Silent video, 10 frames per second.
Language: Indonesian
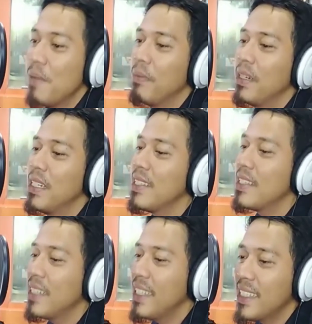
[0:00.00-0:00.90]

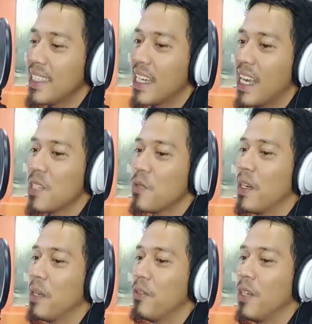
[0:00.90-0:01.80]
menisengi ciri khas
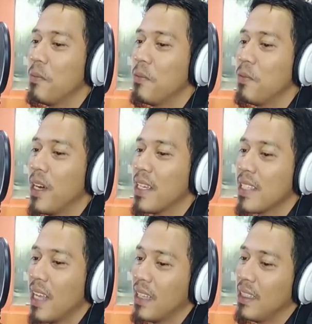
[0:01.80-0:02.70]
wangi bulan
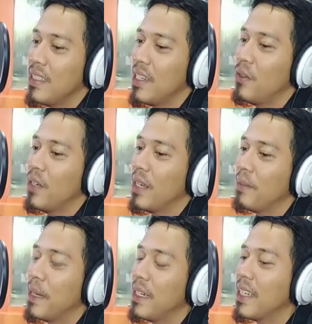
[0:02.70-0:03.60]
puasa ti jauh ge
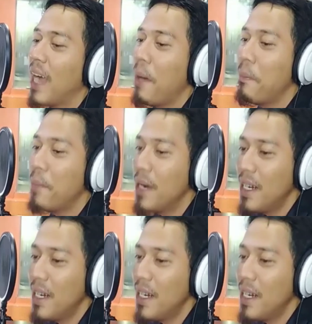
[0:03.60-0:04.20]
mani ke ambe